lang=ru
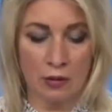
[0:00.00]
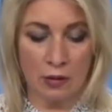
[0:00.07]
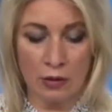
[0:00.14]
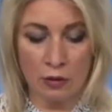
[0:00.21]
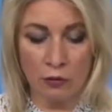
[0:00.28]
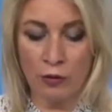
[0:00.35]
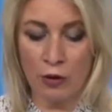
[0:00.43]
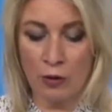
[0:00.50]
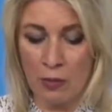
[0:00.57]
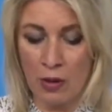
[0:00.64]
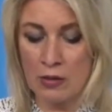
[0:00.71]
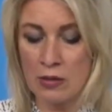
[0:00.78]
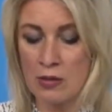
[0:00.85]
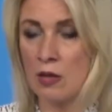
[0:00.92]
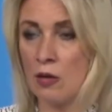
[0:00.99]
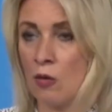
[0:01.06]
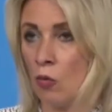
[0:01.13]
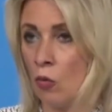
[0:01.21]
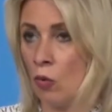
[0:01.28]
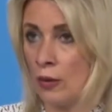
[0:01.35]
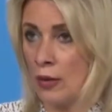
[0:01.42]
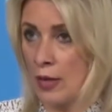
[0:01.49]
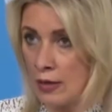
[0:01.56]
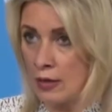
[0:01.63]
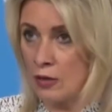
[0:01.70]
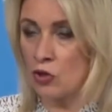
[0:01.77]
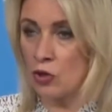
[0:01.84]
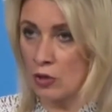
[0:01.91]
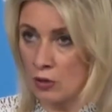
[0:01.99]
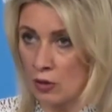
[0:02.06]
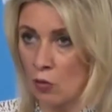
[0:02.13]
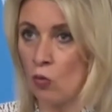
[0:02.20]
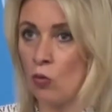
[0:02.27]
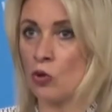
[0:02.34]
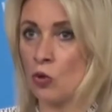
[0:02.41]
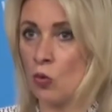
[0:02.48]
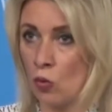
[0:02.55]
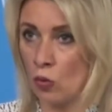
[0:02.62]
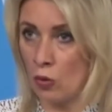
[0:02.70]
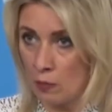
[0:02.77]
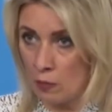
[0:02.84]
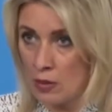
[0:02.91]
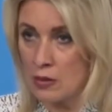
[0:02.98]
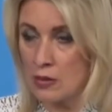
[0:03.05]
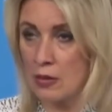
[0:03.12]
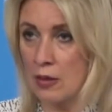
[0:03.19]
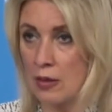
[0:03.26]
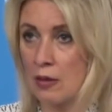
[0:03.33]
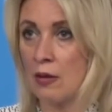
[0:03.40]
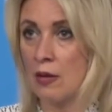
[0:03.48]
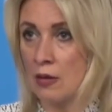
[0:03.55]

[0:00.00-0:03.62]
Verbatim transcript: информацией о наличии такой школы мысли,